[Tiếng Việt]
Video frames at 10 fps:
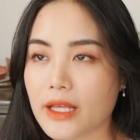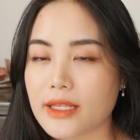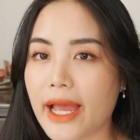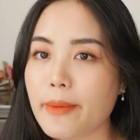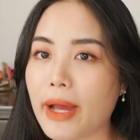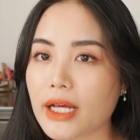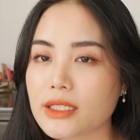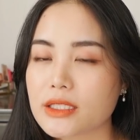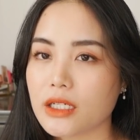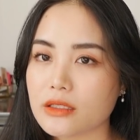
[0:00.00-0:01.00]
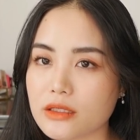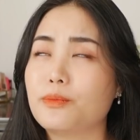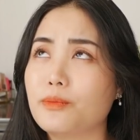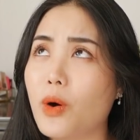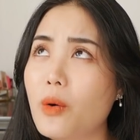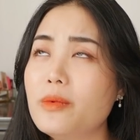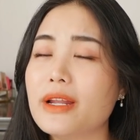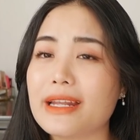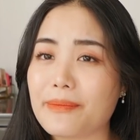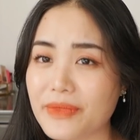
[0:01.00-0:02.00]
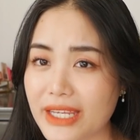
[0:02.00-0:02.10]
Thay băng từ bốn đến năm